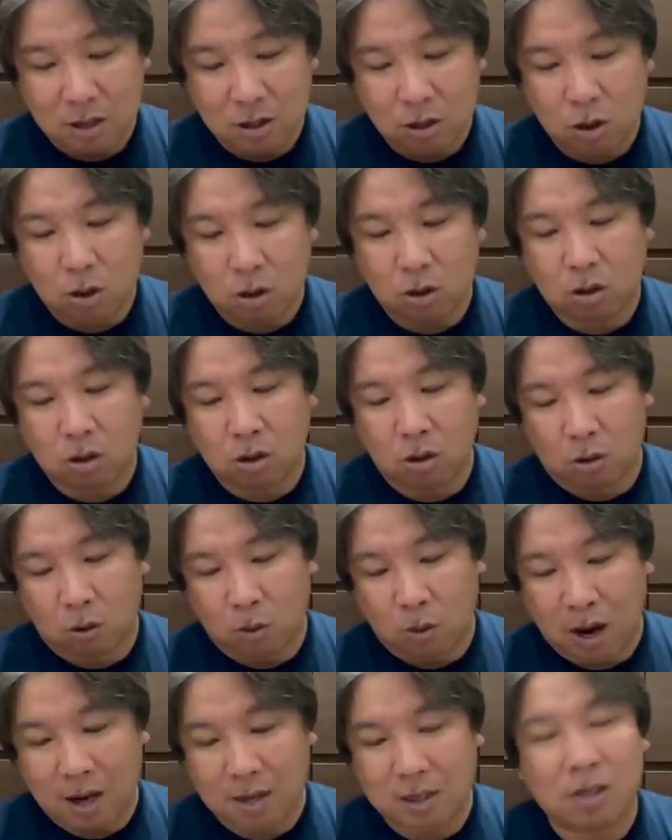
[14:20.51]
ちょっと
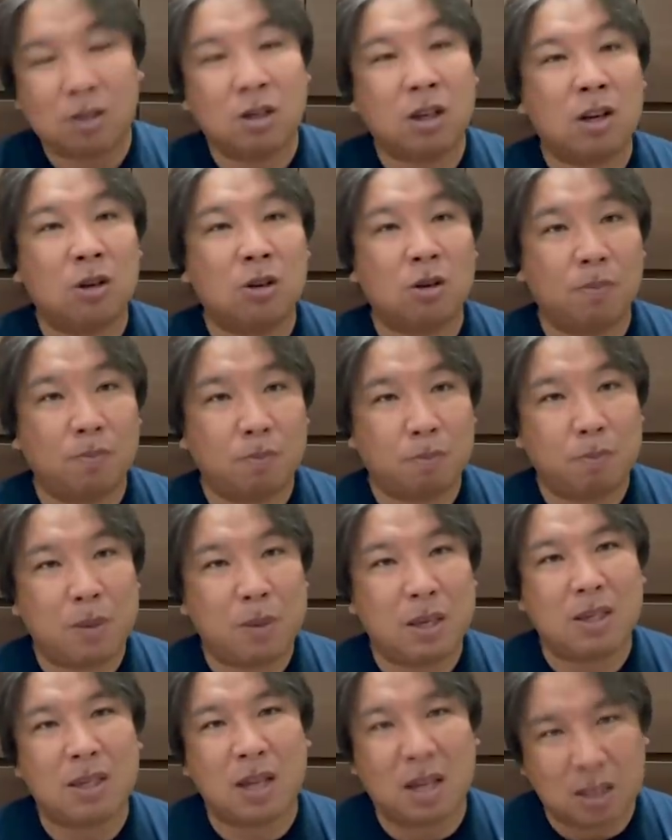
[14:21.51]
若手すぎる
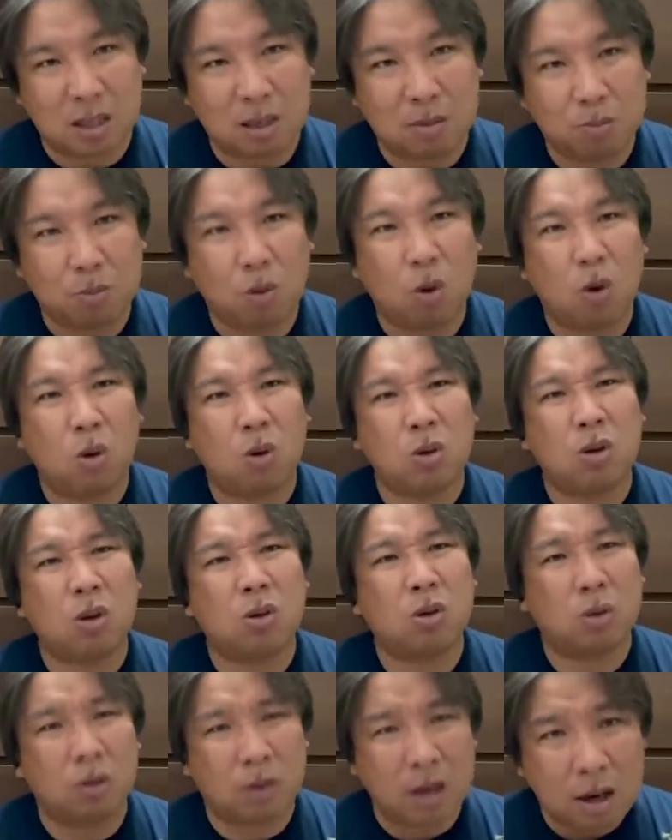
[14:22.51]
ピッチャー陣、もうちょっ
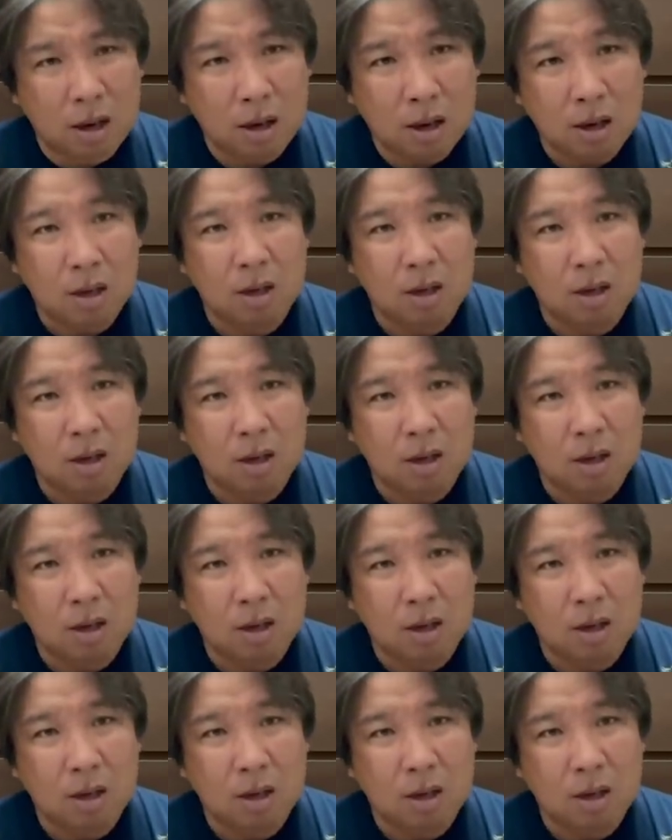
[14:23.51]
とね、